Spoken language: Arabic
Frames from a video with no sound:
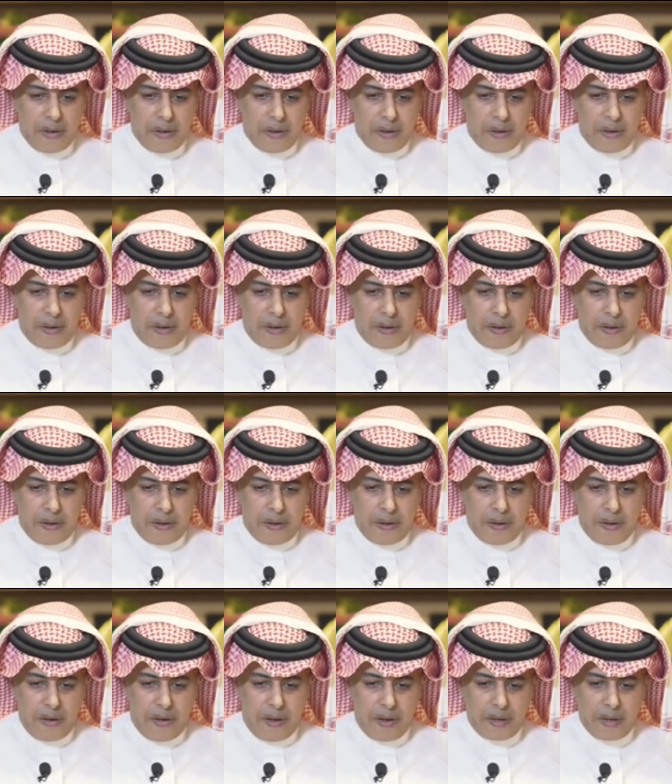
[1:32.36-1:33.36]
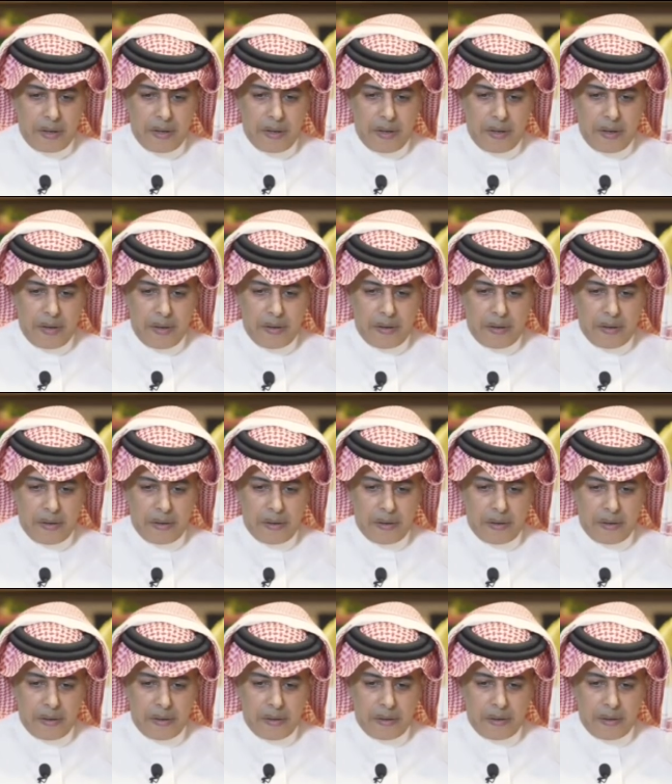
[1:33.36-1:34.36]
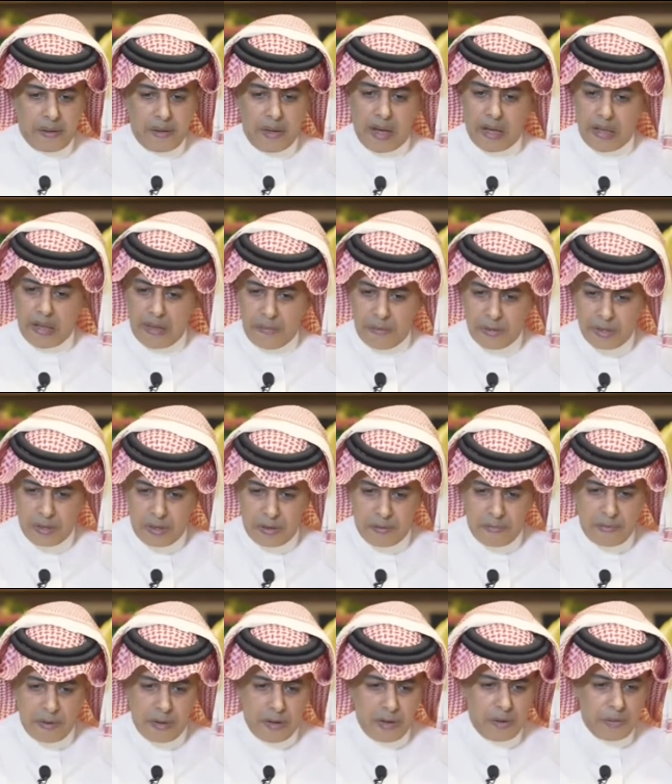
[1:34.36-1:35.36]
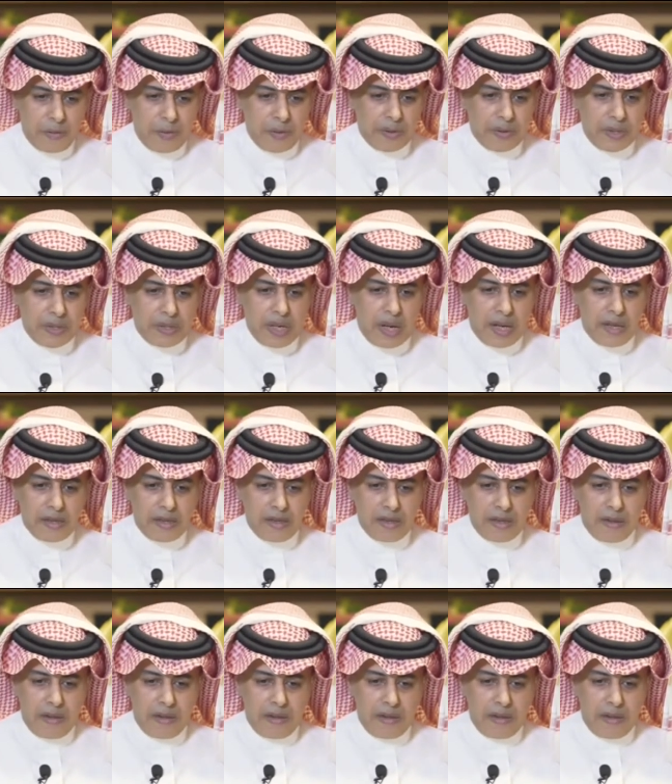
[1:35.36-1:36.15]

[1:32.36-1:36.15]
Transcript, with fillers: آه، الحقيقة هذا مصدر فخر واعتزاز